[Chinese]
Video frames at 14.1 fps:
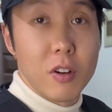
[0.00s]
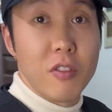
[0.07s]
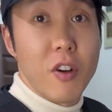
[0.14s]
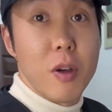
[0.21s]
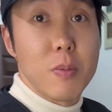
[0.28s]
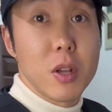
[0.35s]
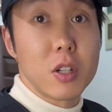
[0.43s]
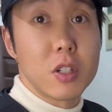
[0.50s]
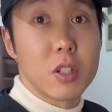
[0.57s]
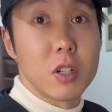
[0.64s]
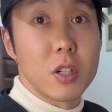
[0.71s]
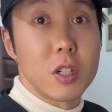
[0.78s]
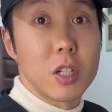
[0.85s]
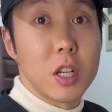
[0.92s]
反面
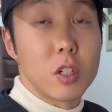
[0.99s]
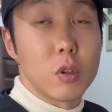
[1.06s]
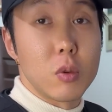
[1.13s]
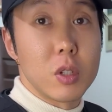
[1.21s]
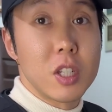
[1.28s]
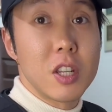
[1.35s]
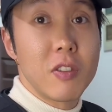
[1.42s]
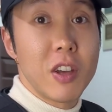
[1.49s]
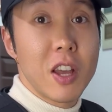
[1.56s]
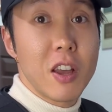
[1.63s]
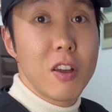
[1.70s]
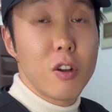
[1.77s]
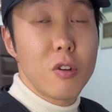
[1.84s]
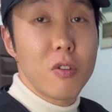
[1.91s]
是那种
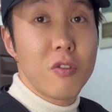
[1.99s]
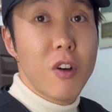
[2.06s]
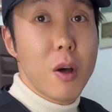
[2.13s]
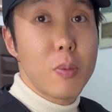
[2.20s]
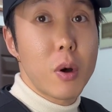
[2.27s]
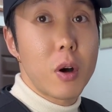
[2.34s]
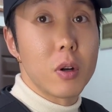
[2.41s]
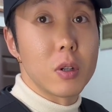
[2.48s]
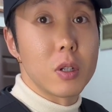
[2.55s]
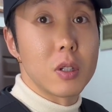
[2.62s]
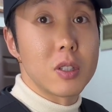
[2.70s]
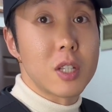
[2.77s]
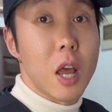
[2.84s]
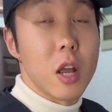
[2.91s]
EVA 发泡
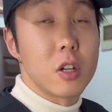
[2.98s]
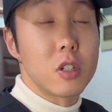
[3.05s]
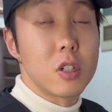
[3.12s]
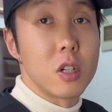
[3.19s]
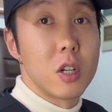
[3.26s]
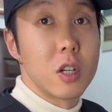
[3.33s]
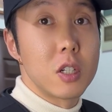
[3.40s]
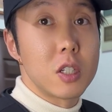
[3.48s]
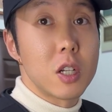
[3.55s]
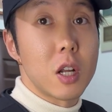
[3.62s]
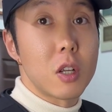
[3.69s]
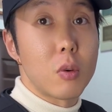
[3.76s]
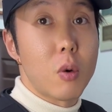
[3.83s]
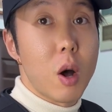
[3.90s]
的材质，这
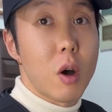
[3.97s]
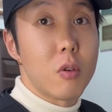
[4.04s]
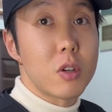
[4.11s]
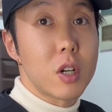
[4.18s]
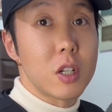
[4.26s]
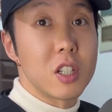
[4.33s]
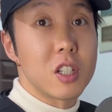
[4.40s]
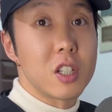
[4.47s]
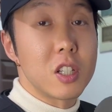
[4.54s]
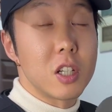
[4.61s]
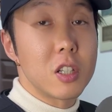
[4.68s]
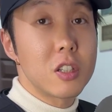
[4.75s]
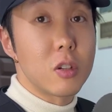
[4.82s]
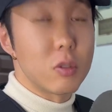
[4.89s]
样的话让你
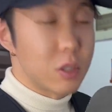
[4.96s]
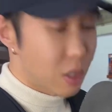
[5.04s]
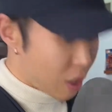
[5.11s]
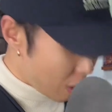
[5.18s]
行走起